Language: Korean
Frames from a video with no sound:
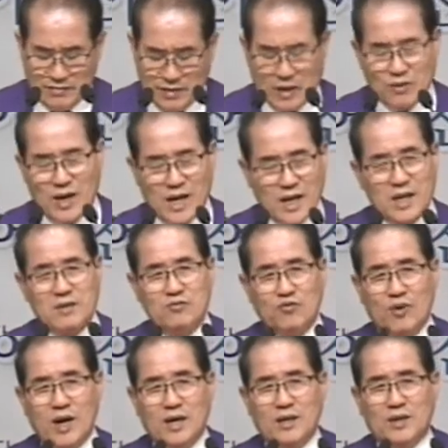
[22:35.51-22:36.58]
바로
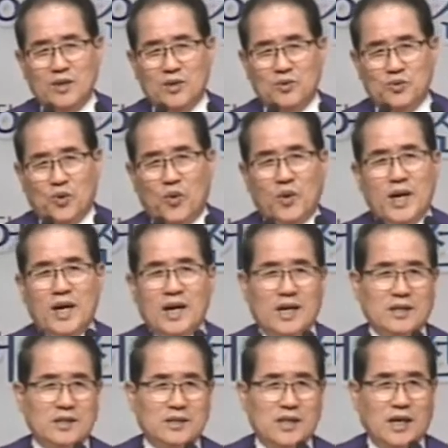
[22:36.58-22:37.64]
하나님과
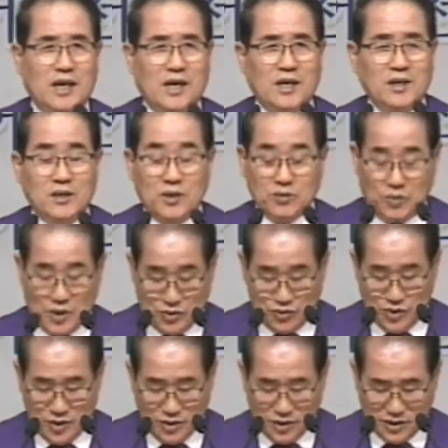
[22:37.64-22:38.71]
동행하는 자가 될
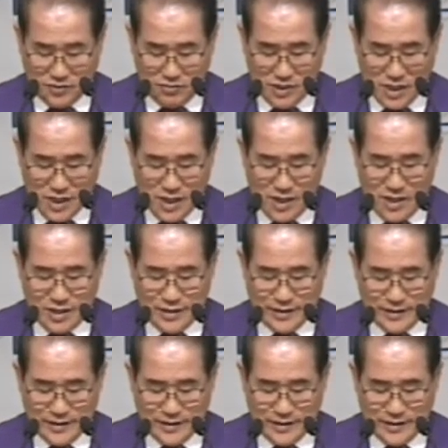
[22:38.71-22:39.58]
수 있는 것입니다.